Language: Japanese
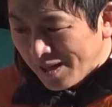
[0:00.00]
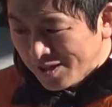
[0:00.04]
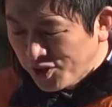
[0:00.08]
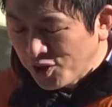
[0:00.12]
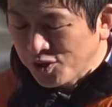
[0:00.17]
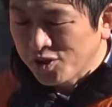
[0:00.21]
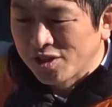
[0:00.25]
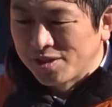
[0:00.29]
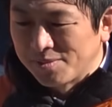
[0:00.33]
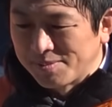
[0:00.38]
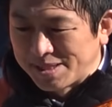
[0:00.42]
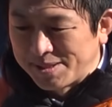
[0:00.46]

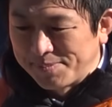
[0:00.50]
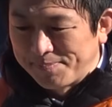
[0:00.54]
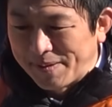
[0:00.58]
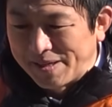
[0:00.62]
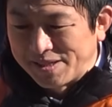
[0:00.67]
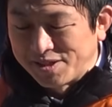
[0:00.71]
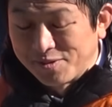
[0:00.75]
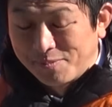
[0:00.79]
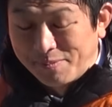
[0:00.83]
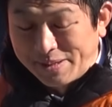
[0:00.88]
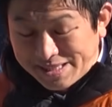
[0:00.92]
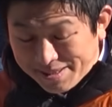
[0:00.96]
ちょっとでも失敗
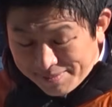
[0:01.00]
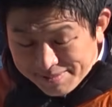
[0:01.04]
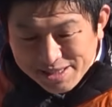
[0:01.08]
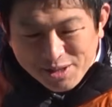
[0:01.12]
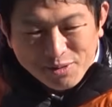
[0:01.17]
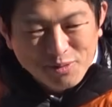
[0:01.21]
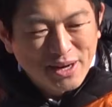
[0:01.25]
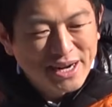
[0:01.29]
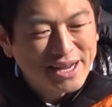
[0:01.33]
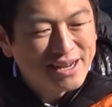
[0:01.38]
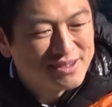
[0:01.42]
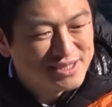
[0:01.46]
するとめちゃめ
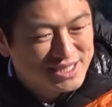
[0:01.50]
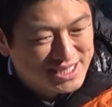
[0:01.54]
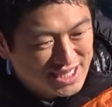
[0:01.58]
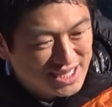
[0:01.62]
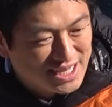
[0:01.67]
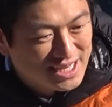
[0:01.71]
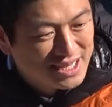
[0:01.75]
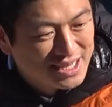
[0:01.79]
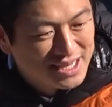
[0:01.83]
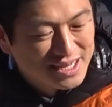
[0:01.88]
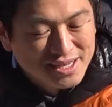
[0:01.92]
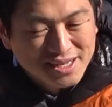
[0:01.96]
ちゃ怒られるし。
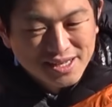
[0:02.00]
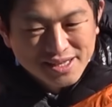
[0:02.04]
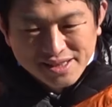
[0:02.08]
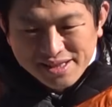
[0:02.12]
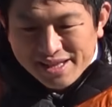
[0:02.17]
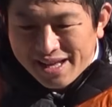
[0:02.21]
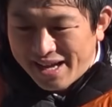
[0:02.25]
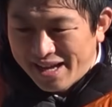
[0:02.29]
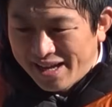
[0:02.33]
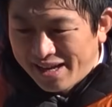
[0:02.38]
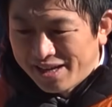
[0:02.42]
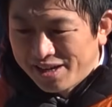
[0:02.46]

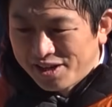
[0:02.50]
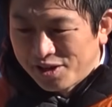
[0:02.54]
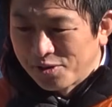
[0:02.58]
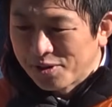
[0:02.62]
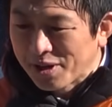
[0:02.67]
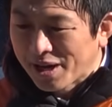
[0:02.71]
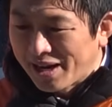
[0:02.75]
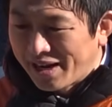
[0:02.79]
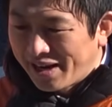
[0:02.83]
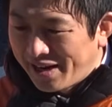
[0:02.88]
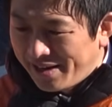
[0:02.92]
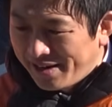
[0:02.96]
で、世
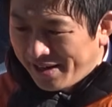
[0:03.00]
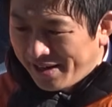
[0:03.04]
の中に